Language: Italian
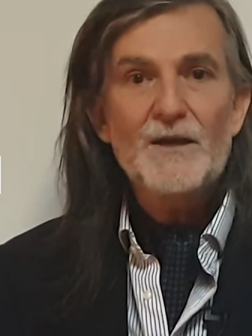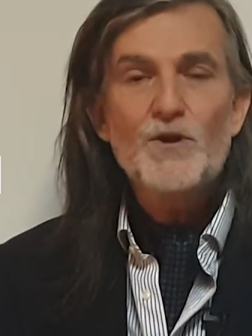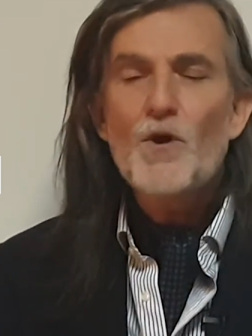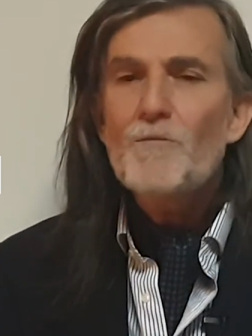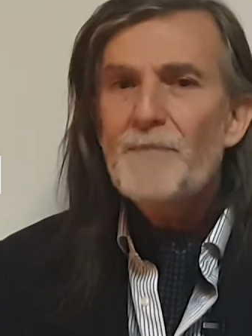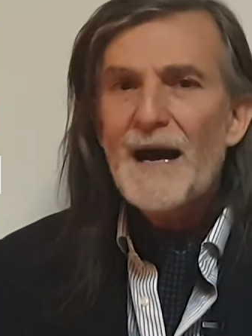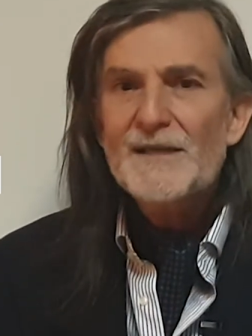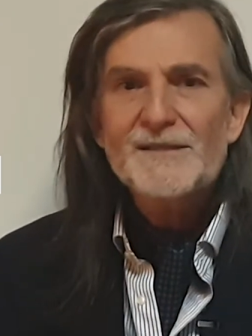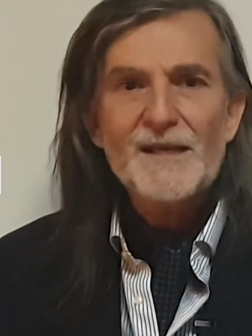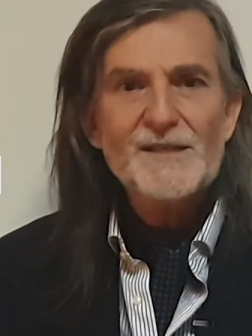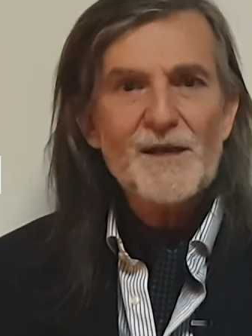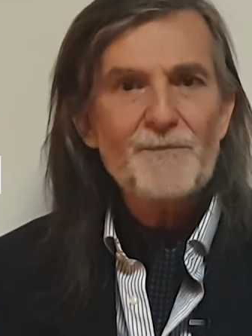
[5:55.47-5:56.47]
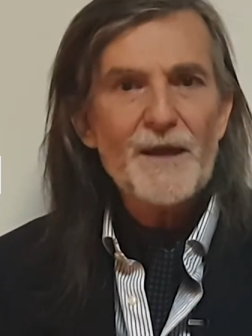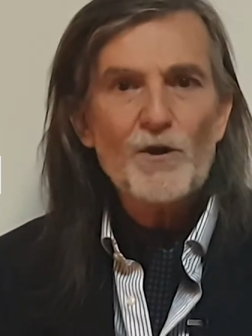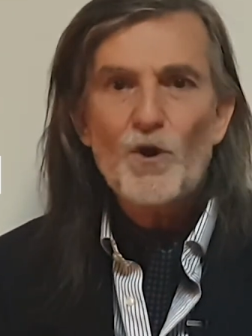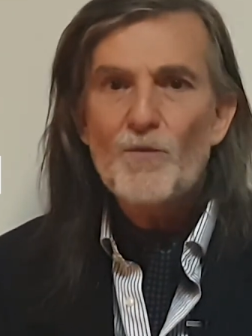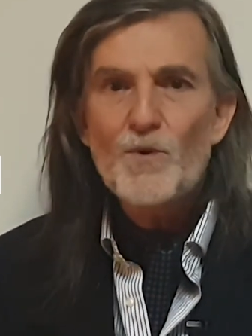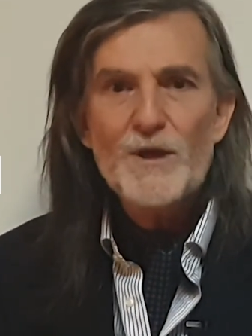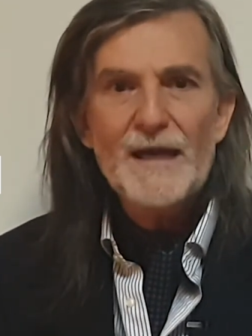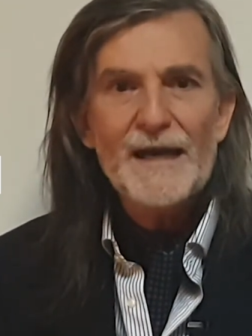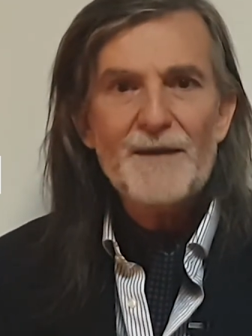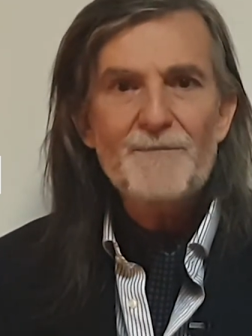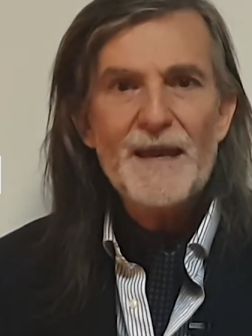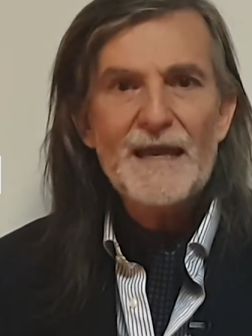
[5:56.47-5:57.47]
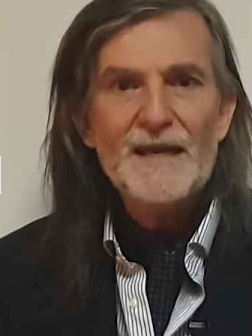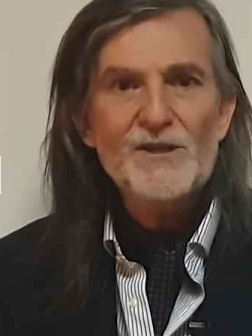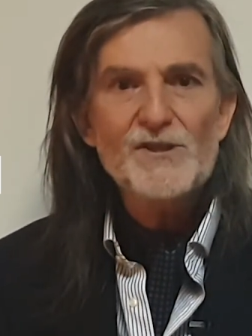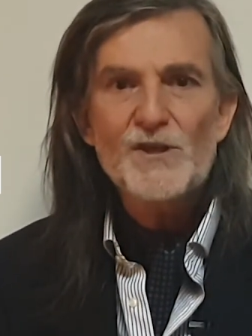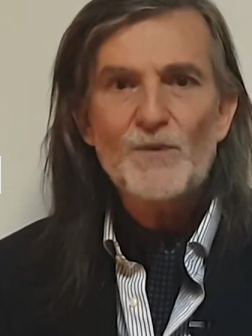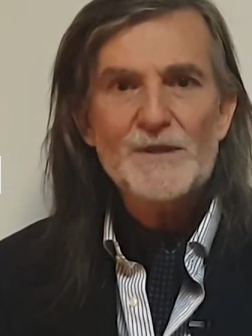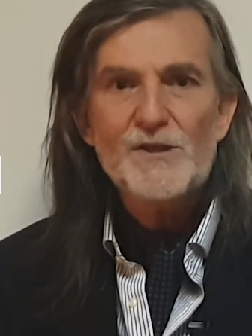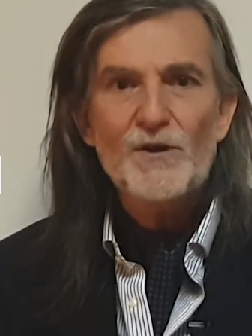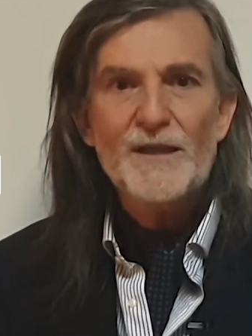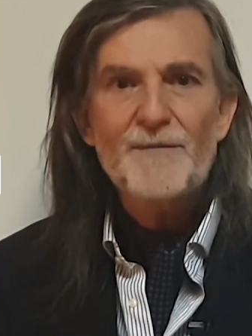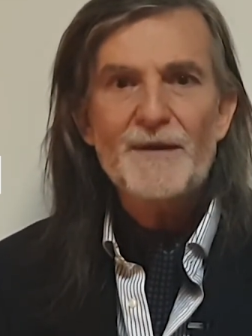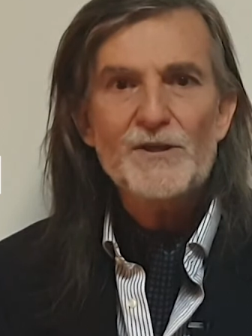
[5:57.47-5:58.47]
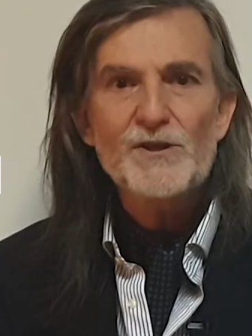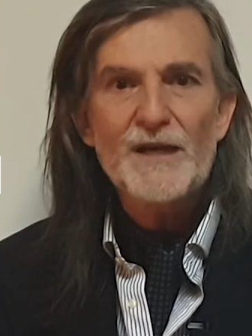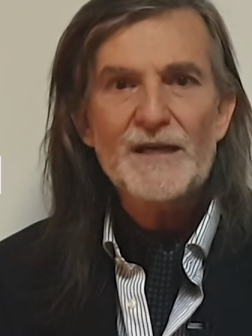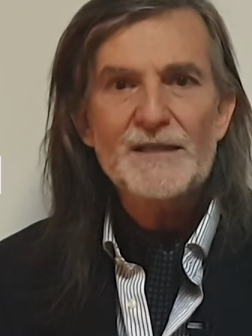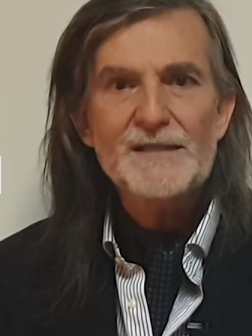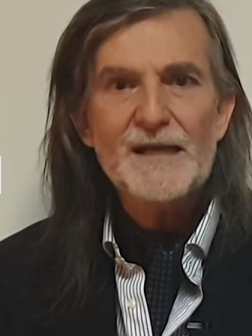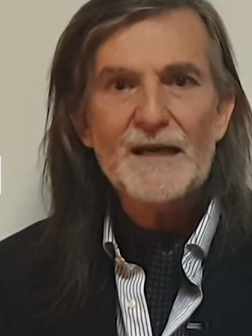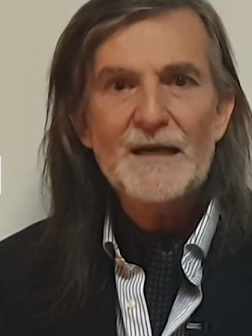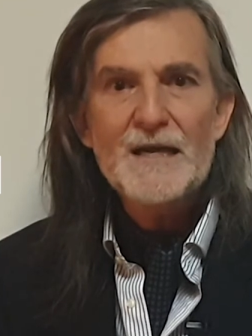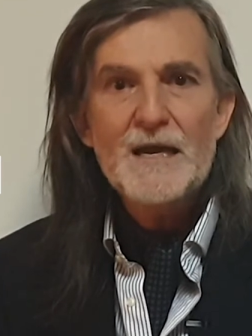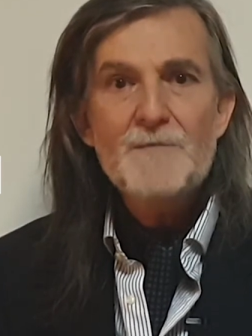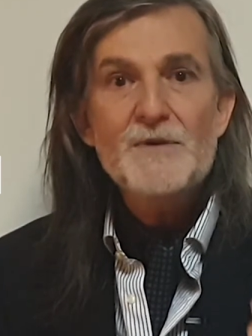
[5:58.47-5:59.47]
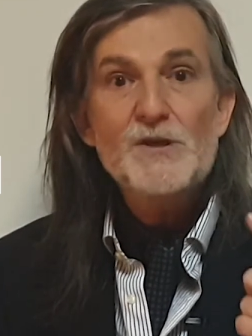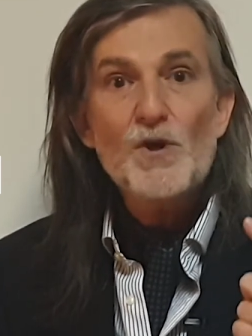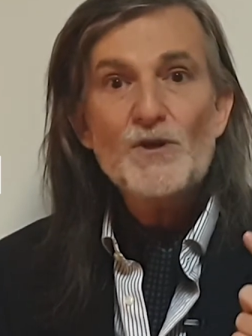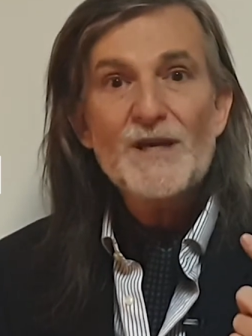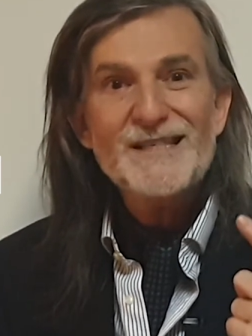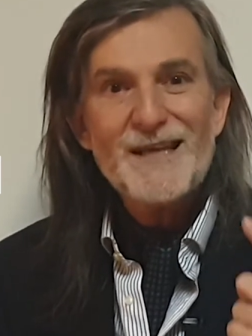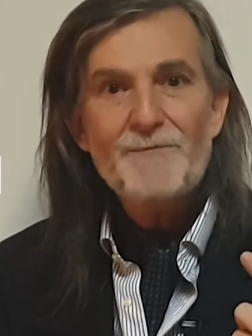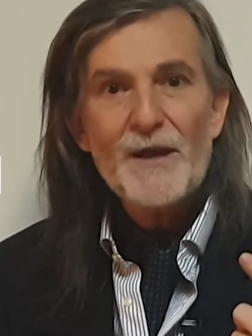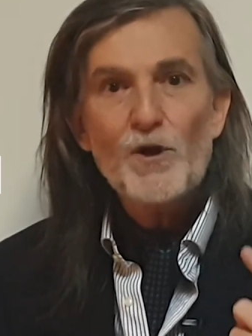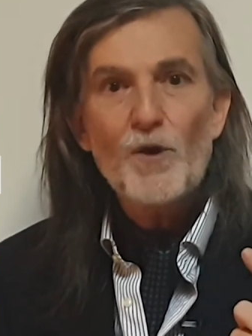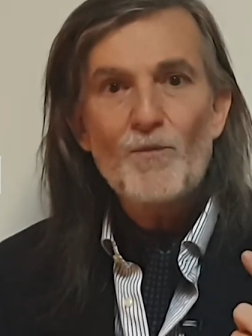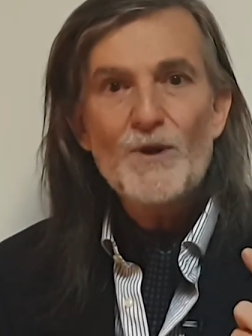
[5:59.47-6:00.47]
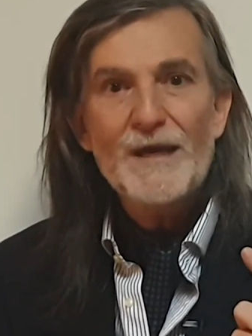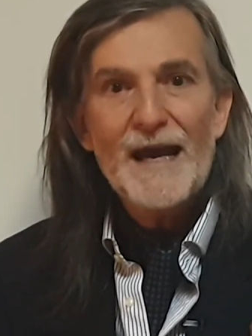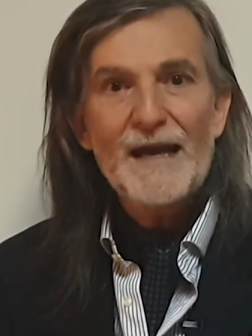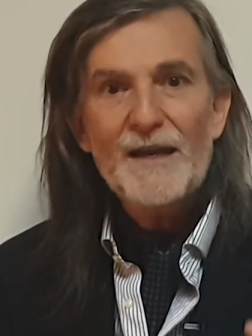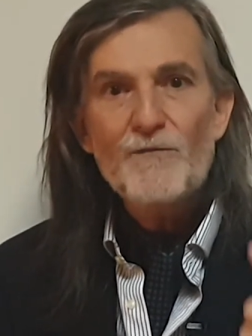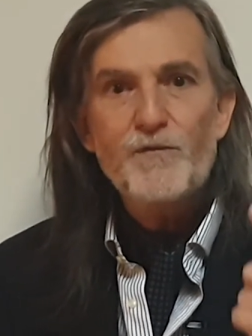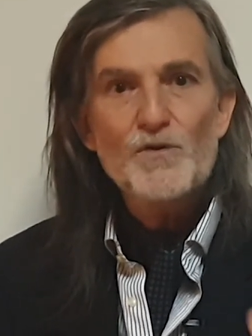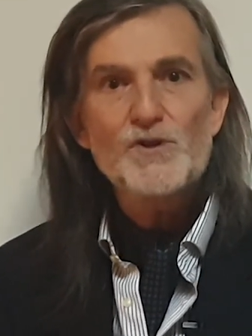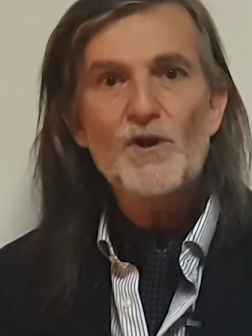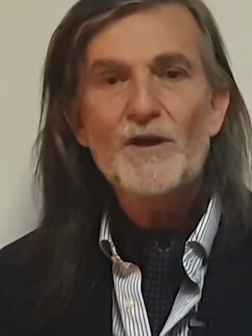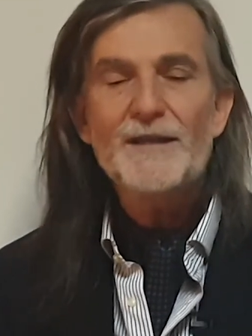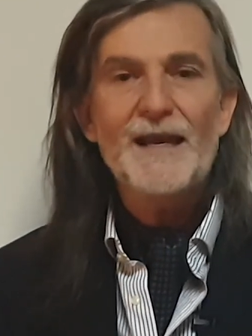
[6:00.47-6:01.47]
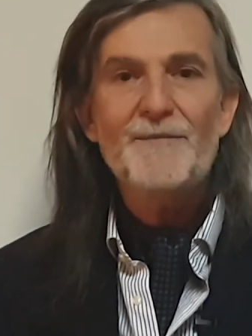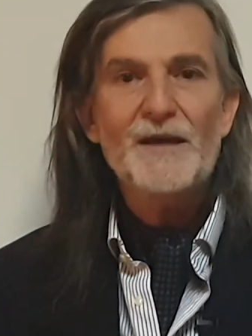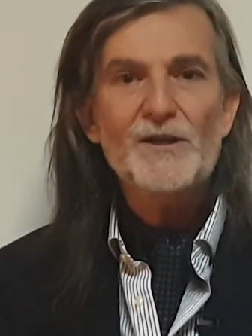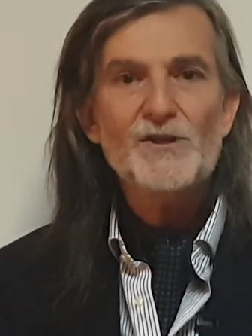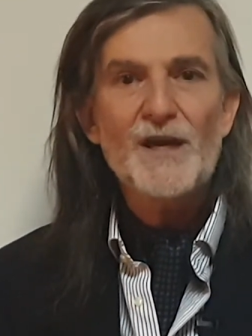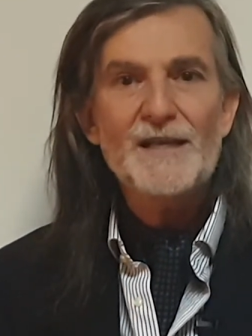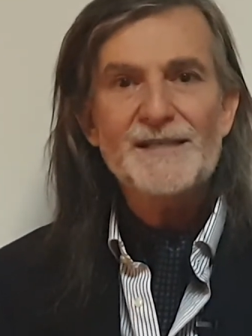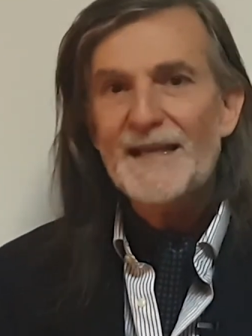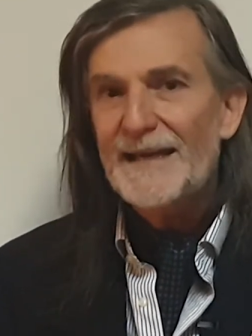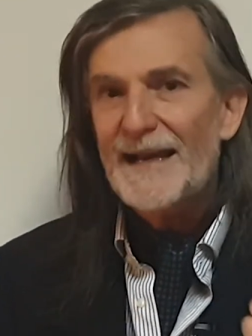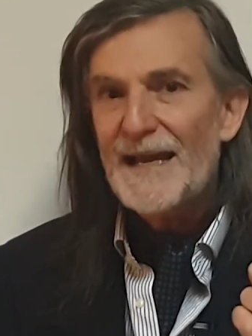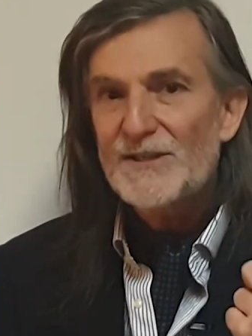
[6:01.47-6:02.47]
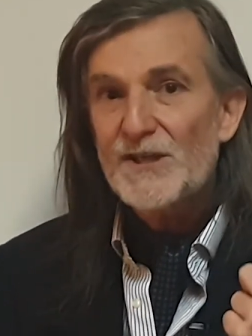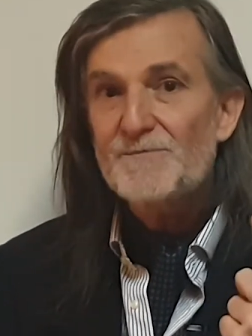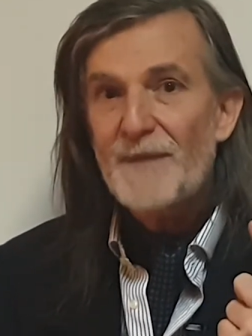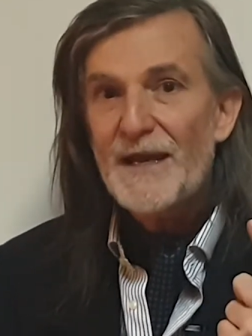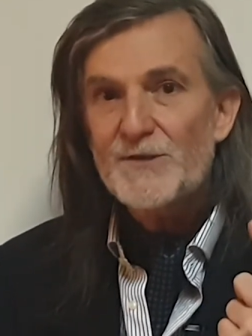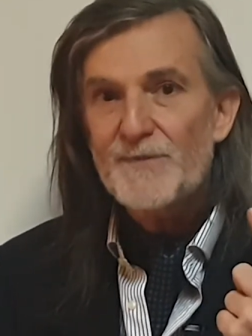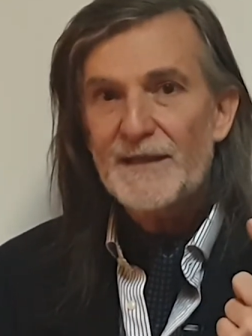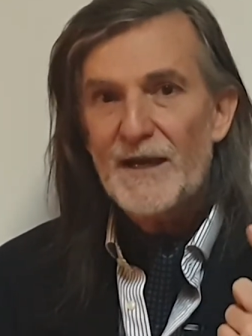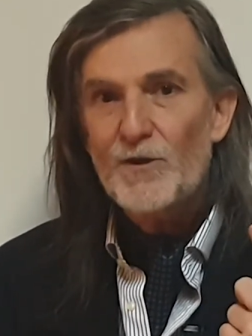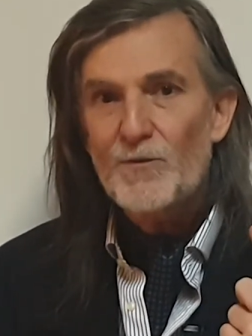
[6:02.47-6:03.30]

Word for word: Non basta saper comunicare bene in situazione d'emergenza, bisogna saper comunicare in funzione dell'emergenza. Il crisis management della